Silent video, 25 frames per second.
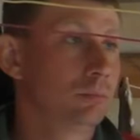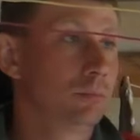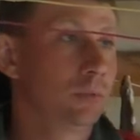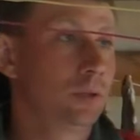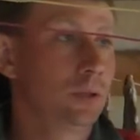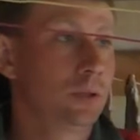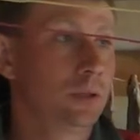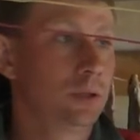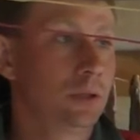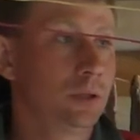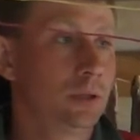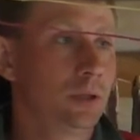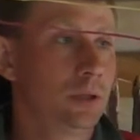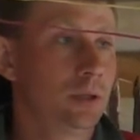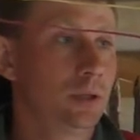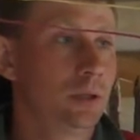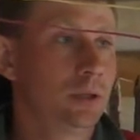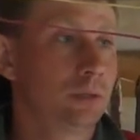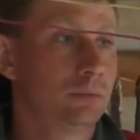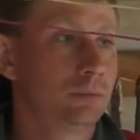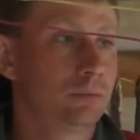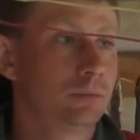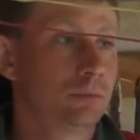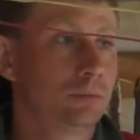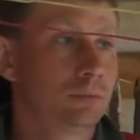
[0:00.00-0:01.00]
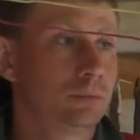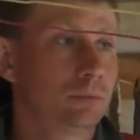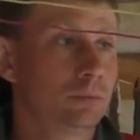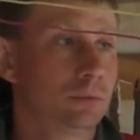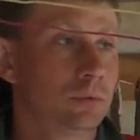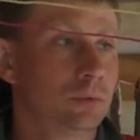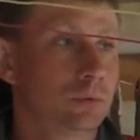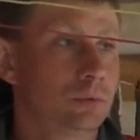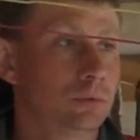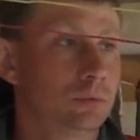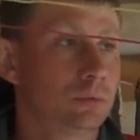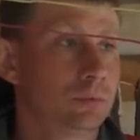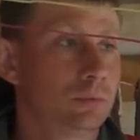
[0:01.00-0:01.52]
она реально
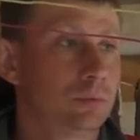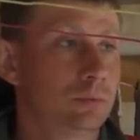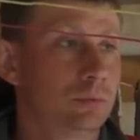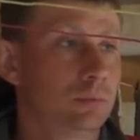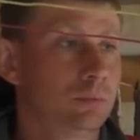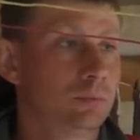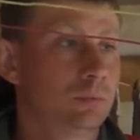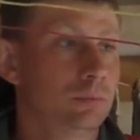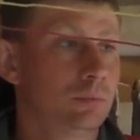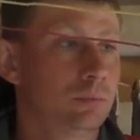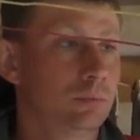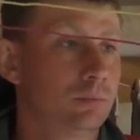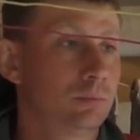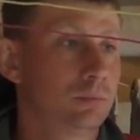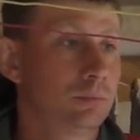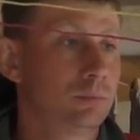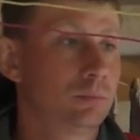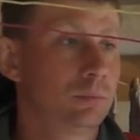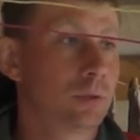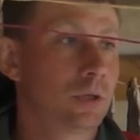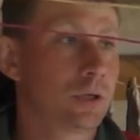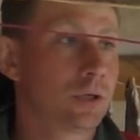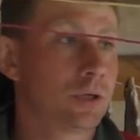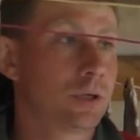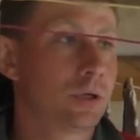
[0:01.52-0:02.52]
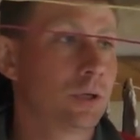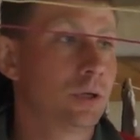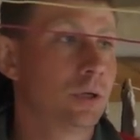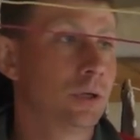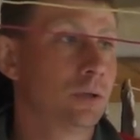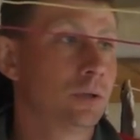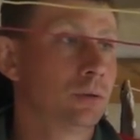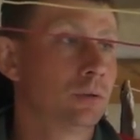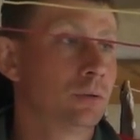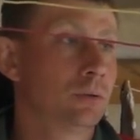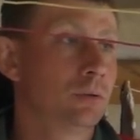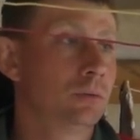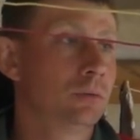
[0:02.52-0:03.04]
вот эм, почти
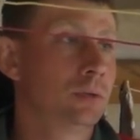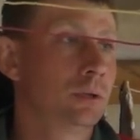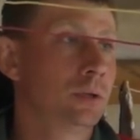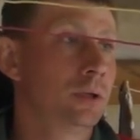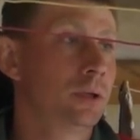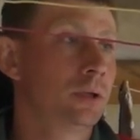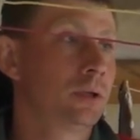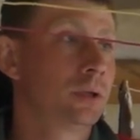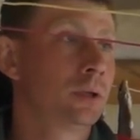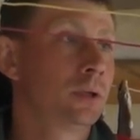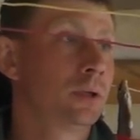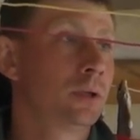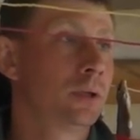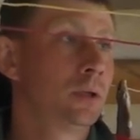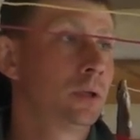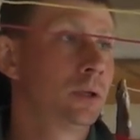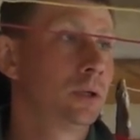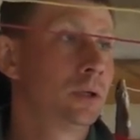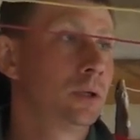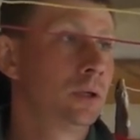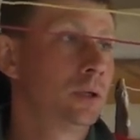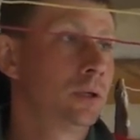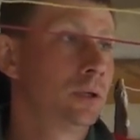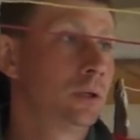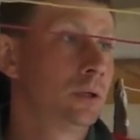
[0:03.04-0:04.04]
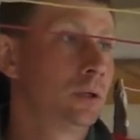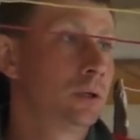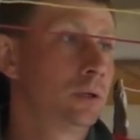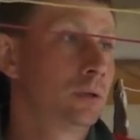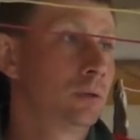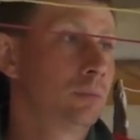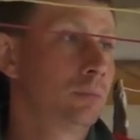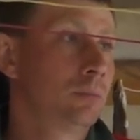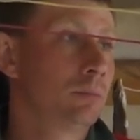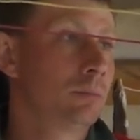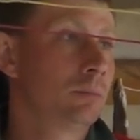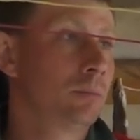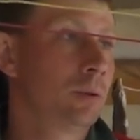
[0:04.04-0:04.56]
готовая.
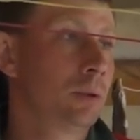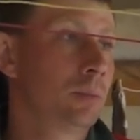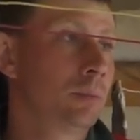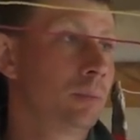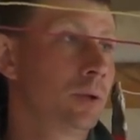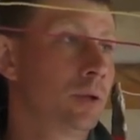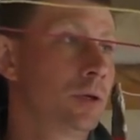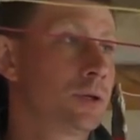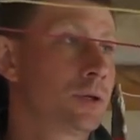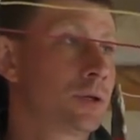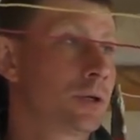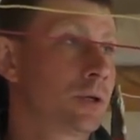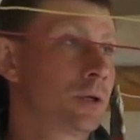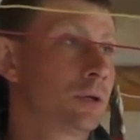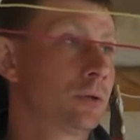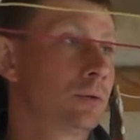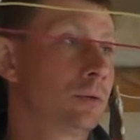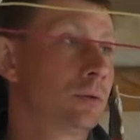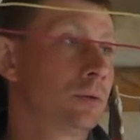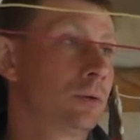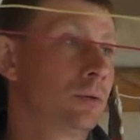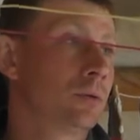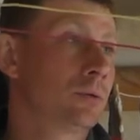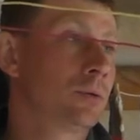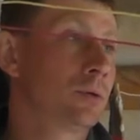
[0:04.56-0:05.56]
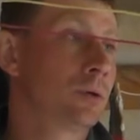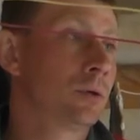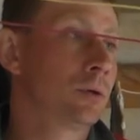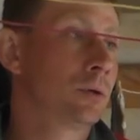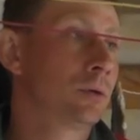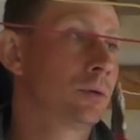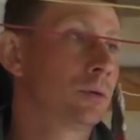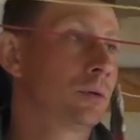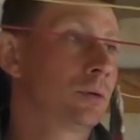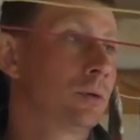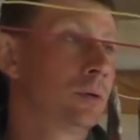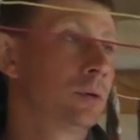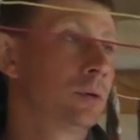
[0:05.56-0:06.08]
Помельче, которые уже